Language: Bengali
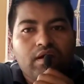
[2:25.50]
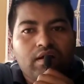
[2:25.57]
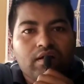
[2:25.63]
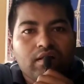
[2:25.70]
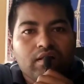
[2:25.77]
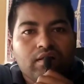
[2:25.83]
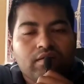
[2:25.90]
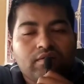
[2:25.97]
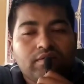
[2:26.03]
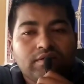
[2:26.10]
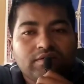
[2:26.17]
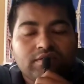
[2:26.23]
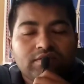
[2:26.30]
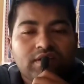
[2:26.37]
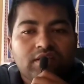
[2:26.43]
আর
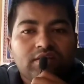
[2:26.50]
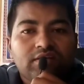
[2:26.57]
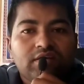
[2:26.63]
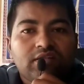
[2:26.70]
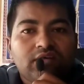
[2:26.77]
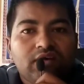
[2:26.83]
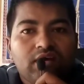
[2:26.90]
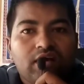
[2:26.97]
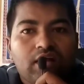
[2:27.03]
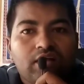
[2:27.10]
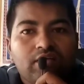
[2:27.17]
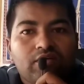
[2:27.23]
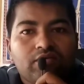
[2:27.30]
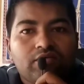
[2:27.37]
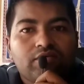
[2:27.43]
সাথে সাথে
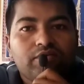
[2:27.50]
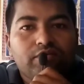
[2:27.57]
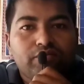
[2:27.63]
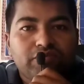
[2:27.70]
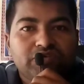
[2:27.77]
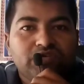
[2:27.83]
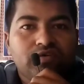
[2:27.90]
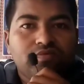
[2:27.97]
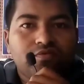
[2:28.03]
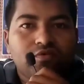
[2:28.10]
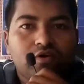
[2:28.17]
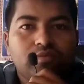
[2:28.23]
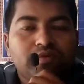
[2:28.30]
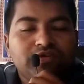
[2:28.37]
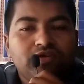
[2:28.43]
একটা কথা বলবো যে সব
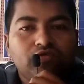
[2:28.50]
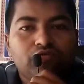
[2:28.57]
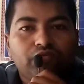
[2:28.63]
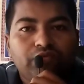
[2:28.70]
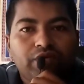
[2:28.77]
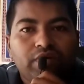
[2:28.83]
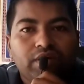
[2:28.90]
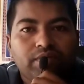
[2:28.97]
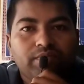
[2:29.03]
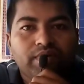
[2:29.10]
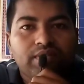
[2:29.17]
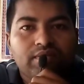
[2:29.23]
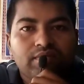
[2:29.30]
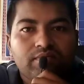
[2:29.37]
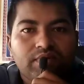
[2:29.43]
ছয় মাসের উপরে
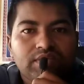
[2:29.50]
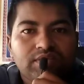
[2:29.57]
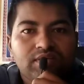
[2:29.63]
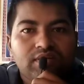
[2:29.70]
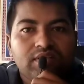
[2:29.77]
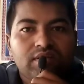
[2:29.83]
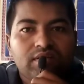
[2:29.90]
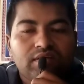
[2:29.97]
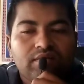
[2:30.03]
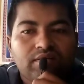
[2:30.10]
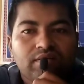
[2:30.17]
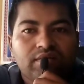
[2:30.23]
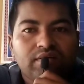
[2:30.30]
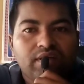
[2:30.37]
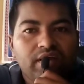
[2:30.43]
বাচ্চাদের
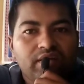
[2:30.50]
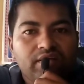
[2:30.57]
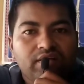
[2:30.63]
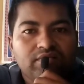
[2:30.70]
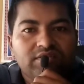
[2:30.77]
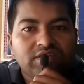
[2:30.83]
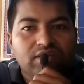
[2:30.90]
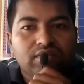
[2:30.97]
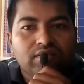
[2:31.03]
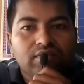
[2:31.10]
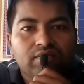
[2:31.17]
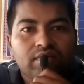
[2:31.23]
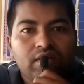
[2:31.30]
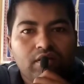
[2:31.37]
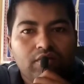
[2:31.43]
ডিহাইড্রেশন
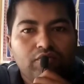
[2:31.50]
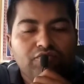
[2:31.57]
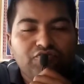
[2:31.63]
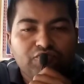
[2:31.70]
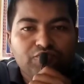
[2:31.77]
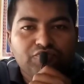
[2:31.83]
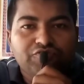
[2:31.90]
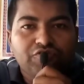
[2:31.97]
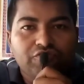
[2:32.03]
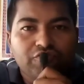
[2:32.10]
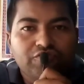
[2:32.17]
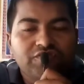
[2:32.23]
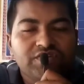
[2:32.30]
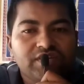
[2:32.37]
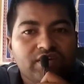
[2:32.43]
লুজ মোশন
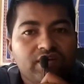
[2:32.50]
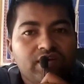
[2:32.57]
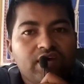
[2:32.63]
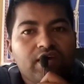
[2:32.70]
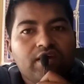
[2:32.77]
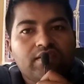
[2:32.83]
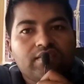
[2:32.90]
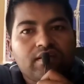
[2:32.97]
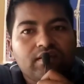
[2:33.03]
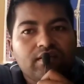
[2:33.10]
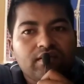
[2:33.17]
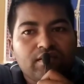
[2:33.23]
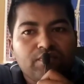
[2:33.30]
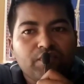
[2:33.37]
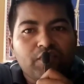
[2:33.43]
হচ্ছে
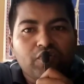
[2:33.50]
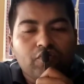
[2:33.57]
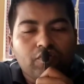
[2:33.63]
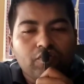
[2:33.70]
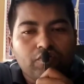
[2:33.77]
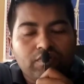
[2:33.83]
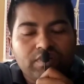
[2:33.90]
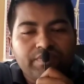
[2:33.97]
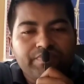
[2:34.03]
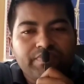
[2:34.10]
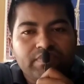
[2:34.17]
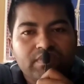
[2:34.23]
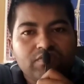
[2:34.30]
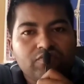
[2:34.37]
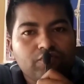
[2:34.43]
তাদেরকে আমরা ঘরোয়া টিপস
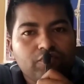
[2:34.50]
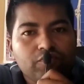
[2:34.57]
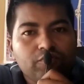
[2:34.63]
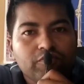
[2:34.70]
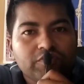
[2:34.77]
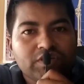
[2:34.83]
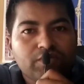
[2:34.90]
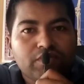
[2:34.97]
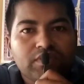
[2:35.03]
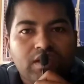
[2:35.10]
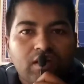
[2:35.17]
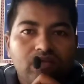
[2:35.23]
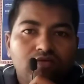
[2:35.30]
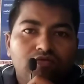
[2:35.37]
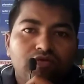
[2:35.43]
কিছু বলবো যেমন
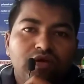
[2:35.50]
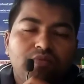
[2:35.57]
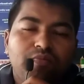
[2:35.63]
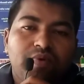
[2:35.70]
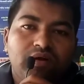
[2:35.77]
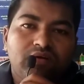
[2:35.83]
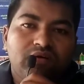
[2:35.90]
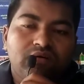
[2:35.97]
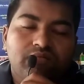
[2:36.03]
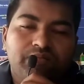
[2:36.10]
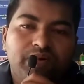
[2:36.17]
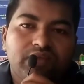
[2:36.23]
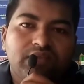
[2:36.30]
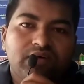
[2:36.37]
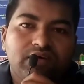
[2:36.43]
থানকুনের পাতা
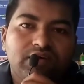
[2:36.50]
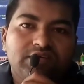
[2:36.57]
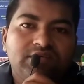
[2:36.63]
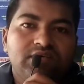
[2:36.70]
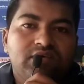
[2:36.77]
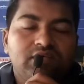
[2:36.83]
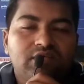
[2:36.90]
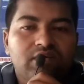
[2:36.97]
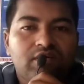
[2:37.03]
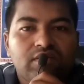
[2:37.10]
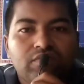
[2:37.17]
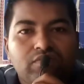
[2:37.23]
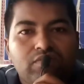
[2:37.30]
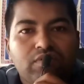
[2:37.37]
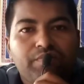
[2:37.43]
পাতা আছে
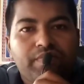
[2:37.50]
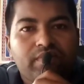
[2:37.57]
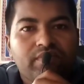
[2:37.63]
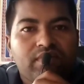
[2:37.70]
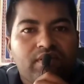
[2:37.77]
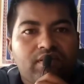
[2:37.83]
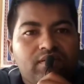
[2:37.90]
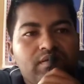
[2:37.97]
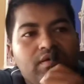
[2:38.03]
থানকুনের পাতা